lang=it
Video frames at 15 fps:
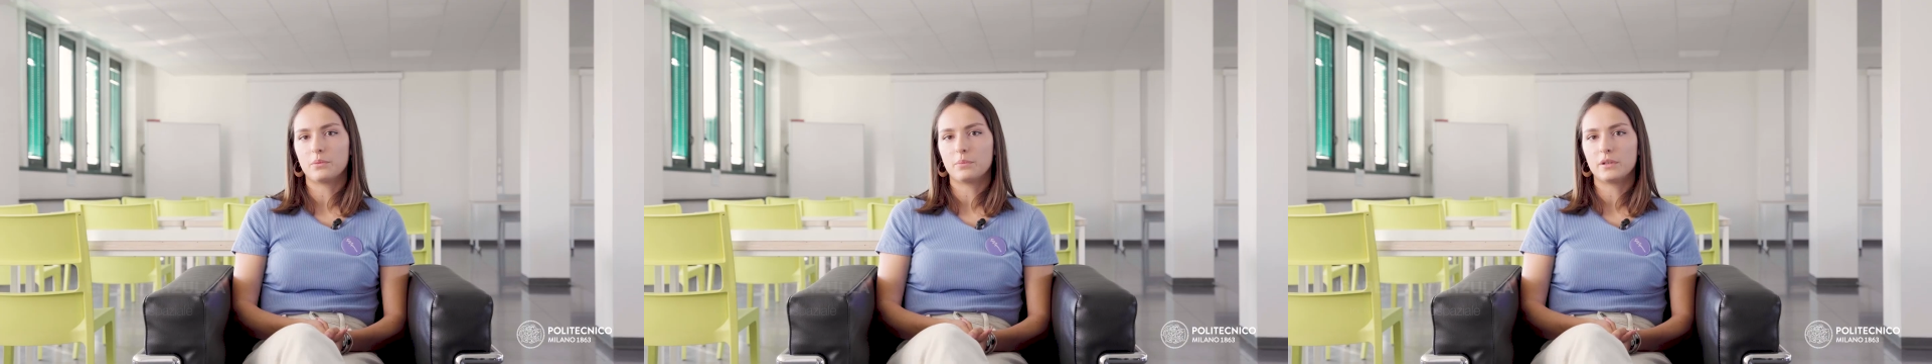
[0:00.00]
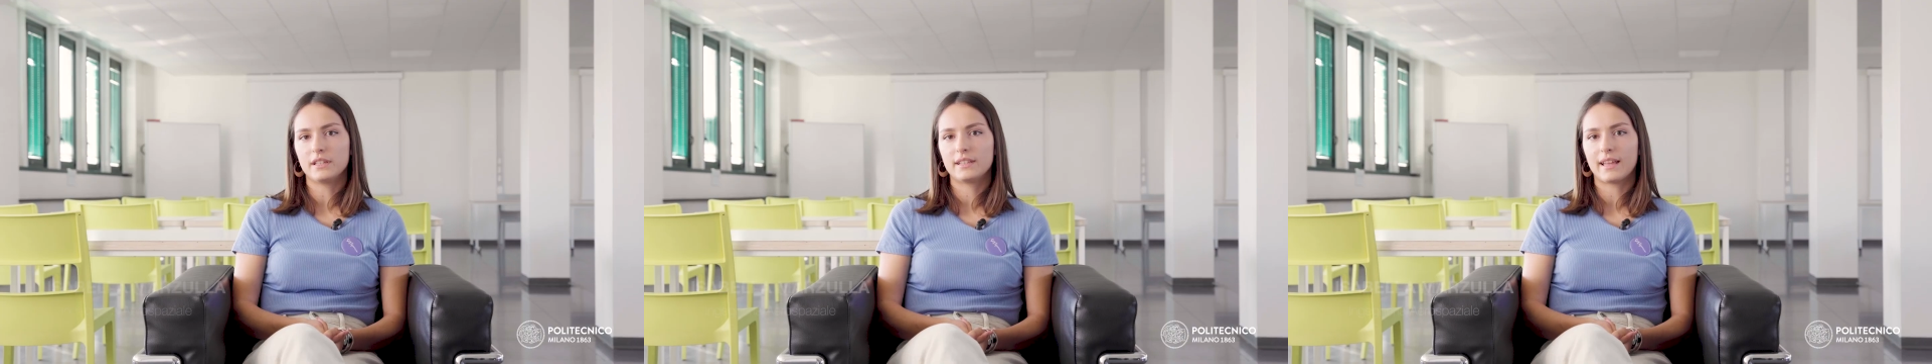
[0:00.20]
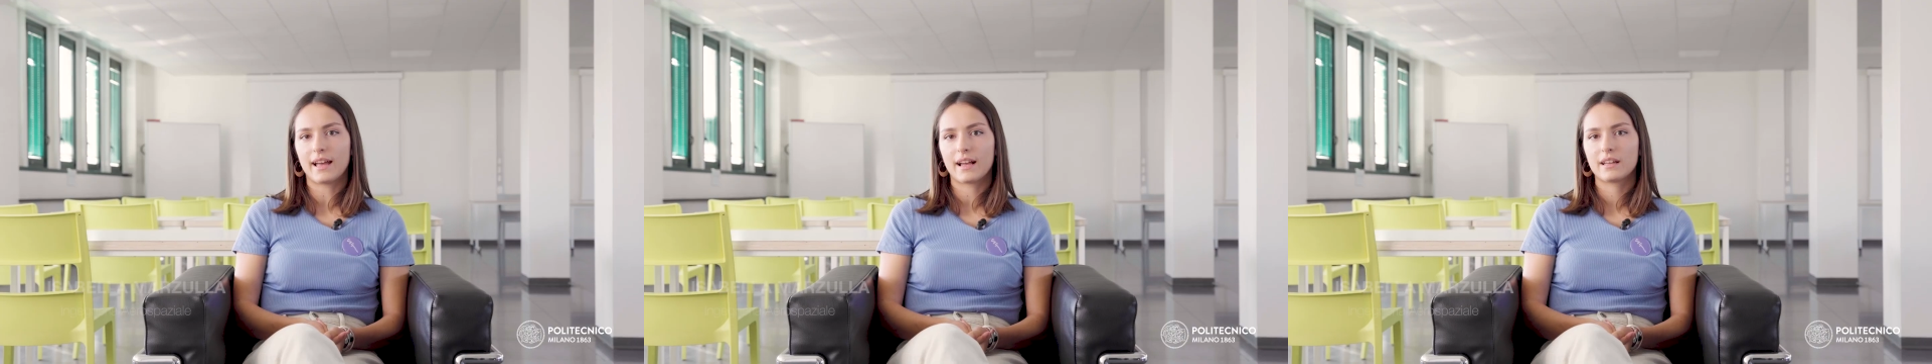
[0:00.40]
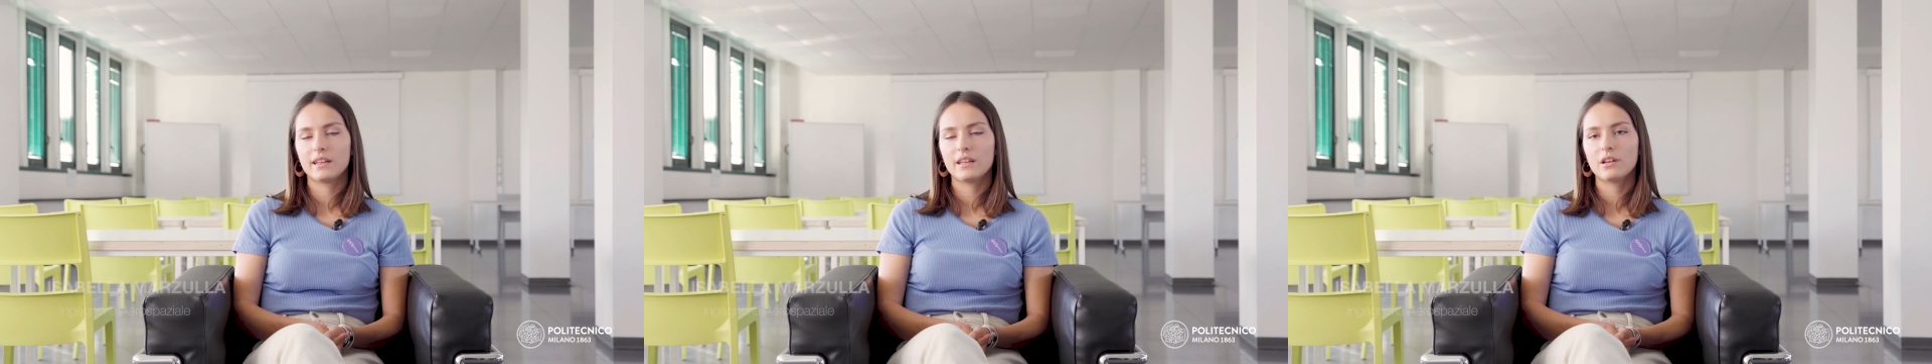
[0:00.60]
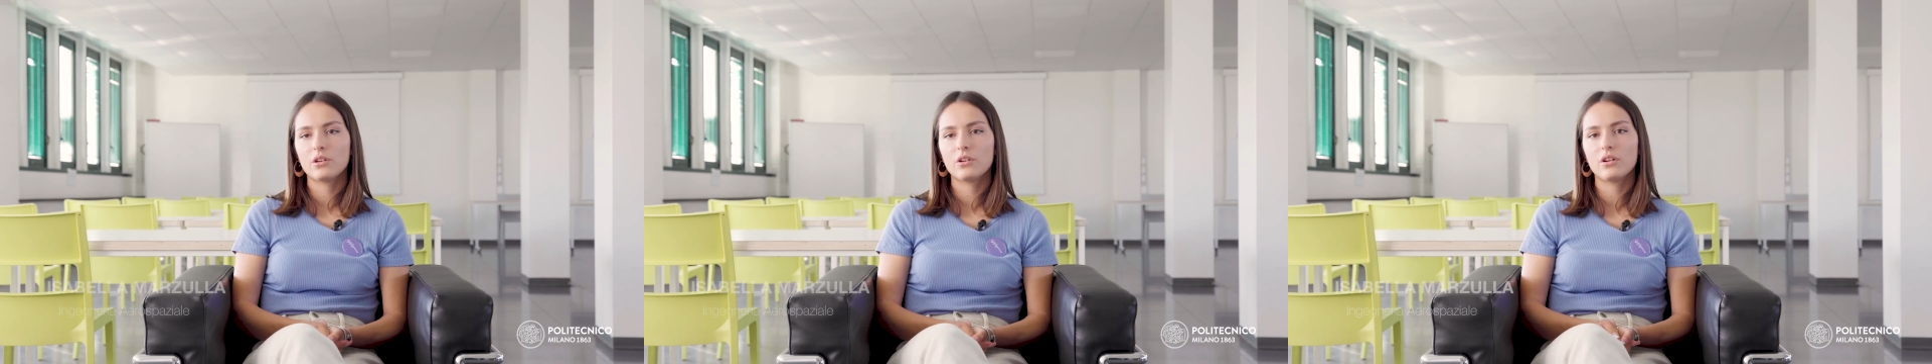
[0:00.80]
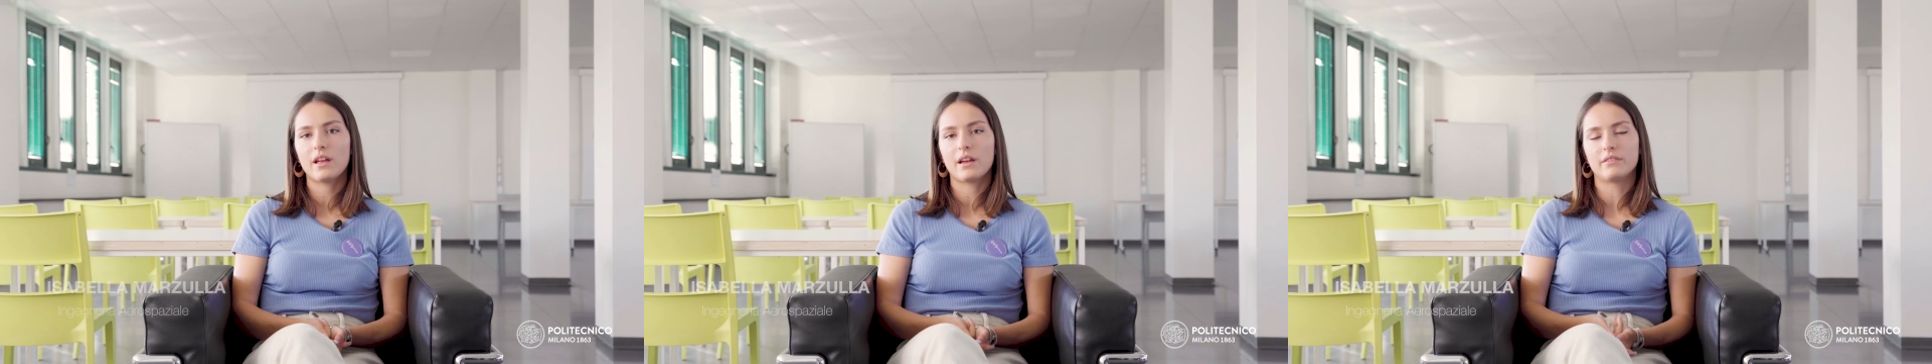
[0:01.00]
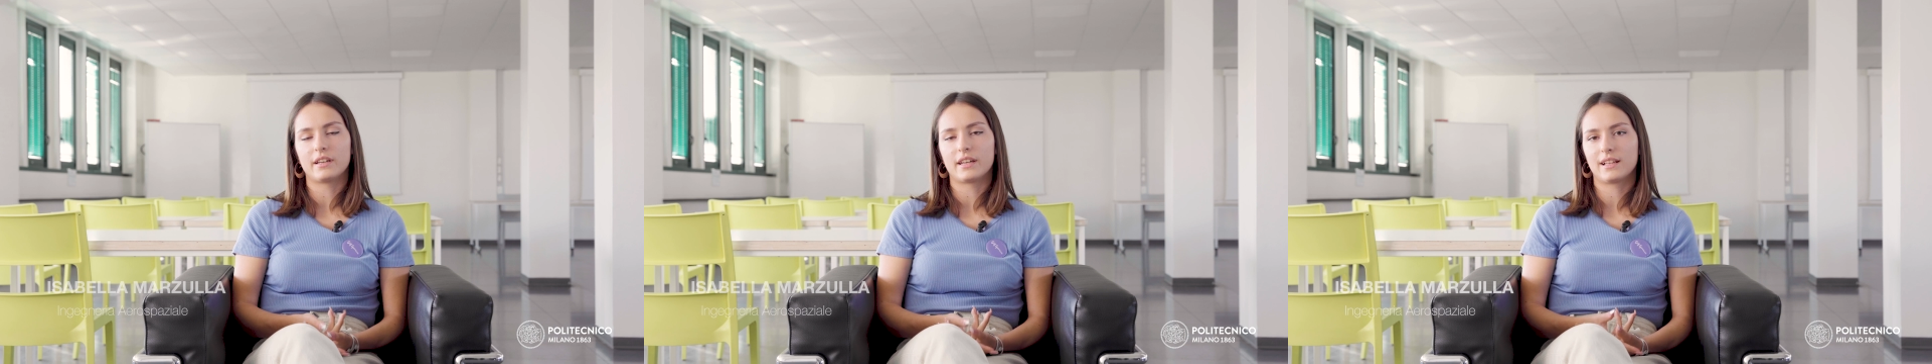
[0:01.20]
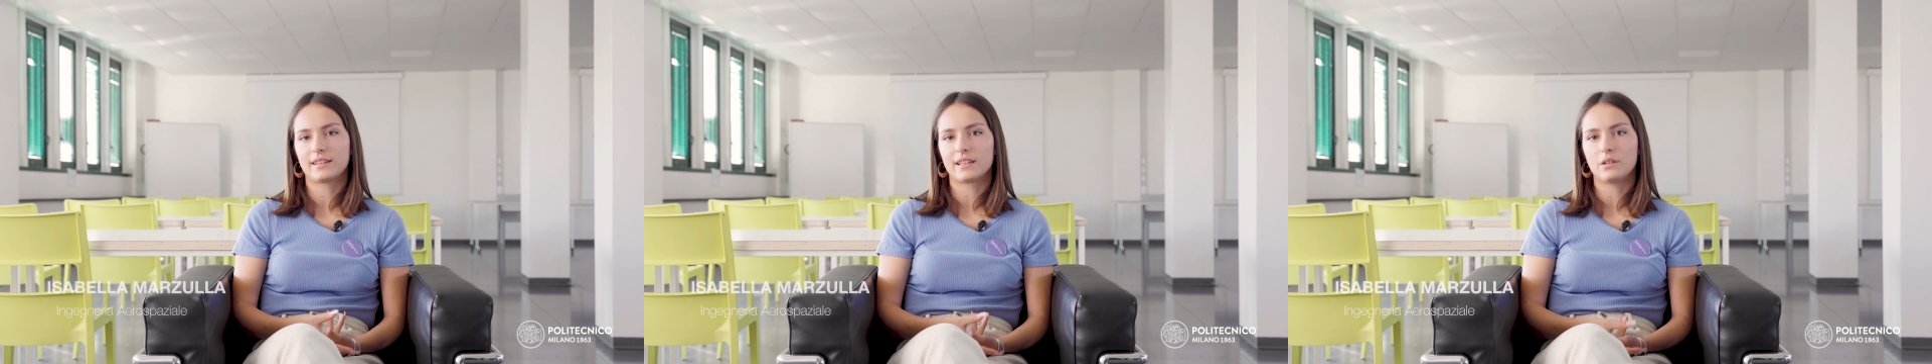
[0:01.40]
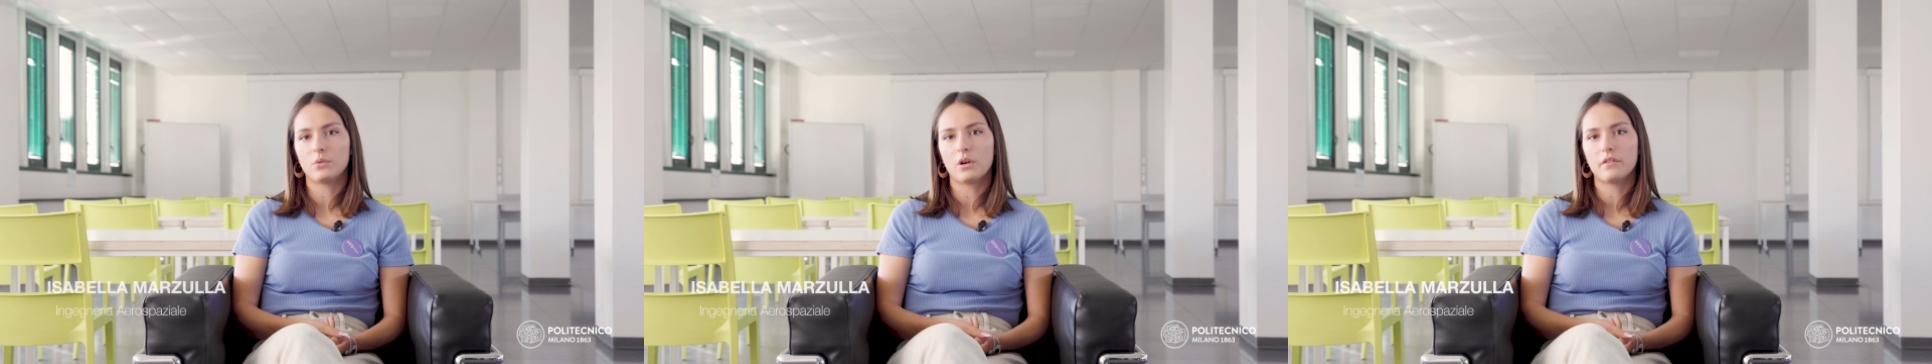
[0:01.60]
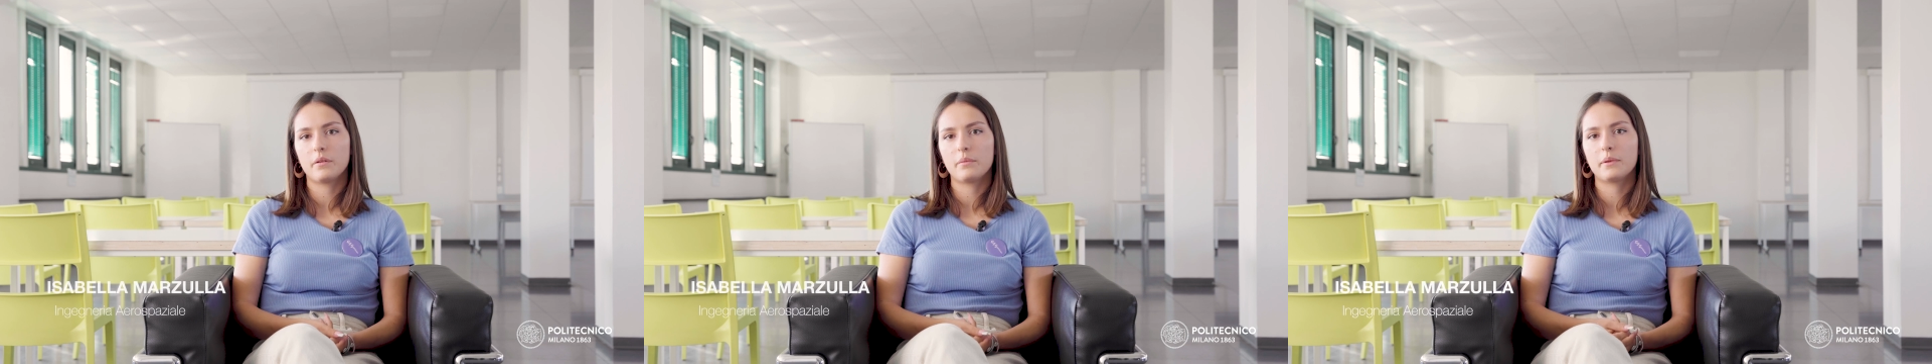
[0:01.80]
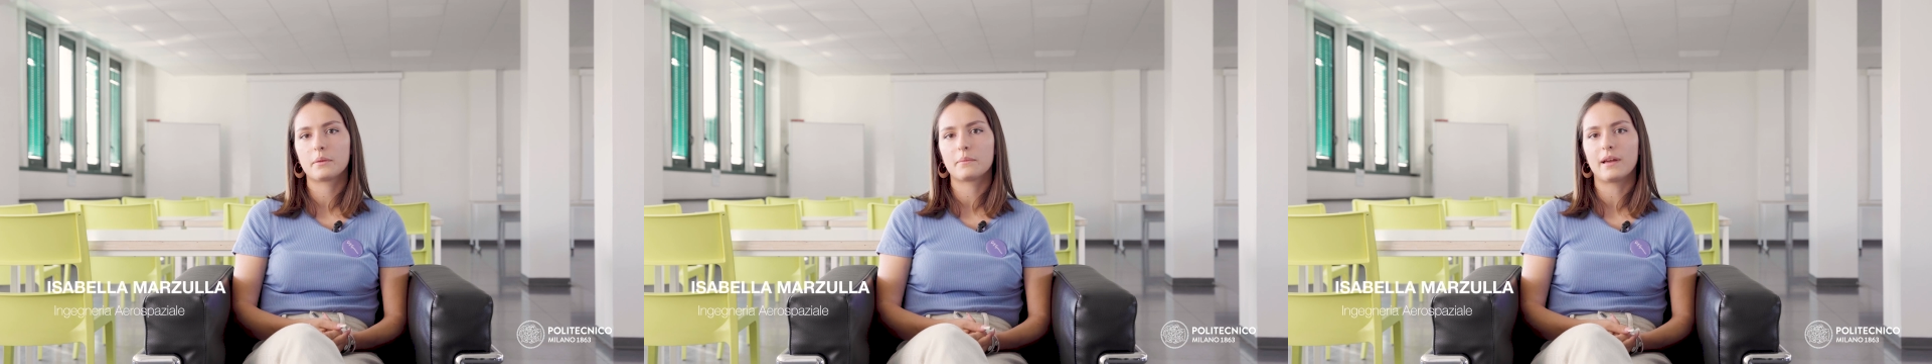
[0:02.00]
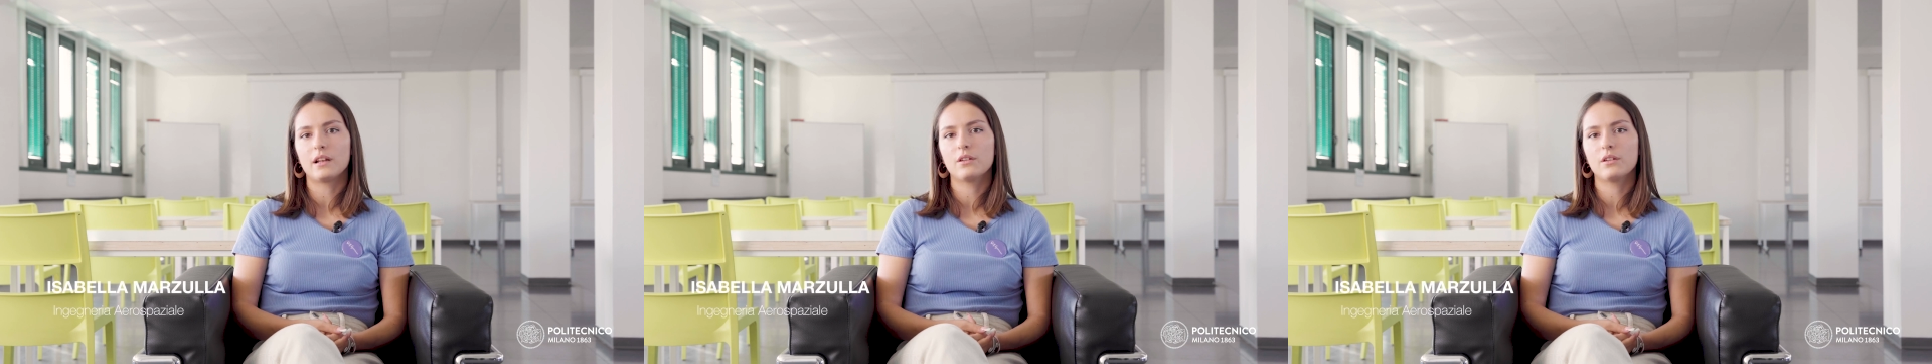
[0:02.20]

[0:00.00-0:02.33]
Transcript: il Politecnico, è una realtà nuova per me,